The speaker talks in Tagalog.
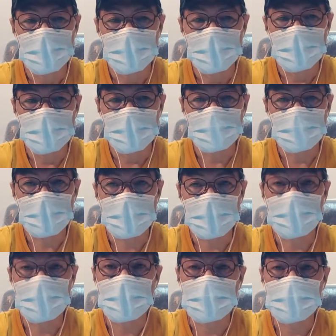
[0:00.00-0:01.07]
uh,
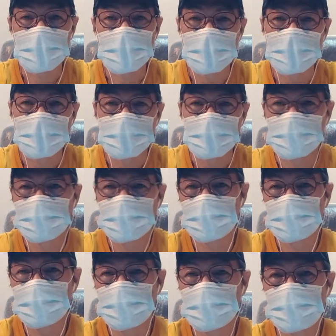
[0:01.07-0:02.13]
pahiram lang saglit,
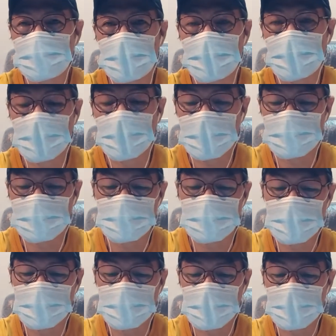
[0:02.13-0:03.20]
paiwan lang
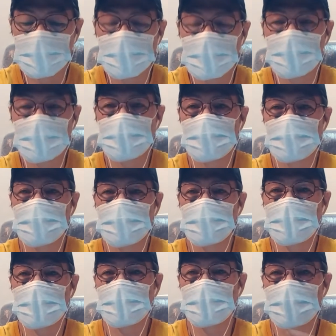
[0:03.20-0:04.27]
muna. Okay, hindi yan
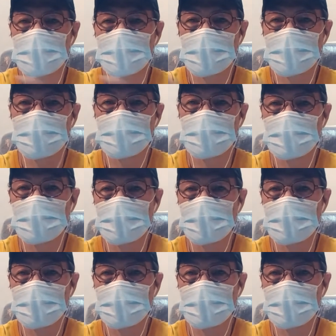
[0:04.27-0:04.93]
talaga sa'yo.